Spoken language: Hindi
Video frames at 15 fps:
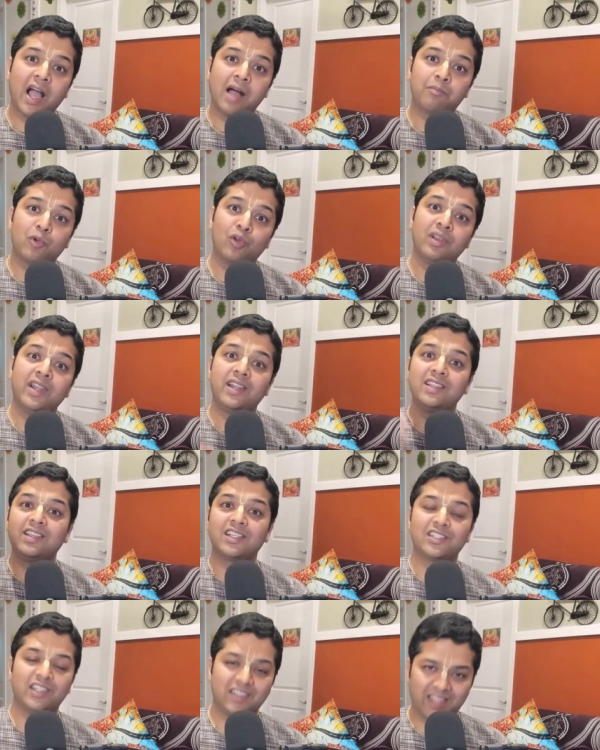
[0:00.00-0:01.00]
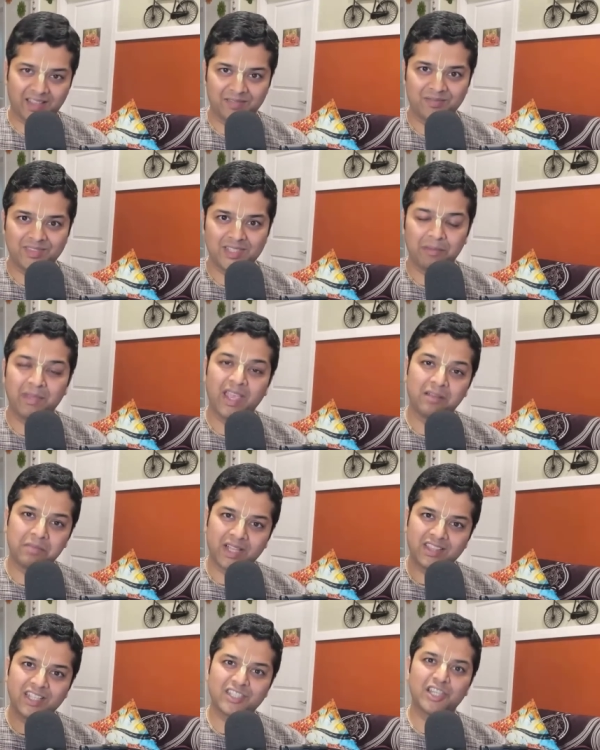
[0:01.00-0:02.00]
आप ऑलरेडी दीक्षित हैं जब एक
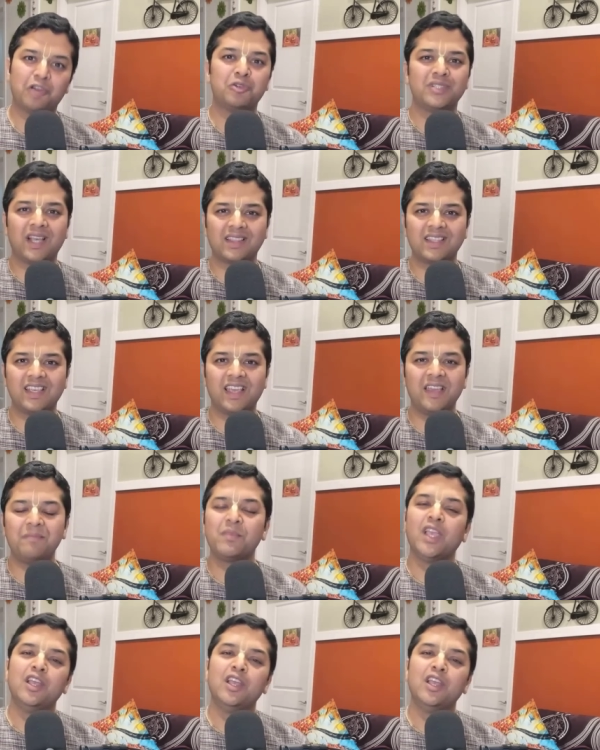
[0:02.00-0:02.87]
बार दीक्षा हो जाती है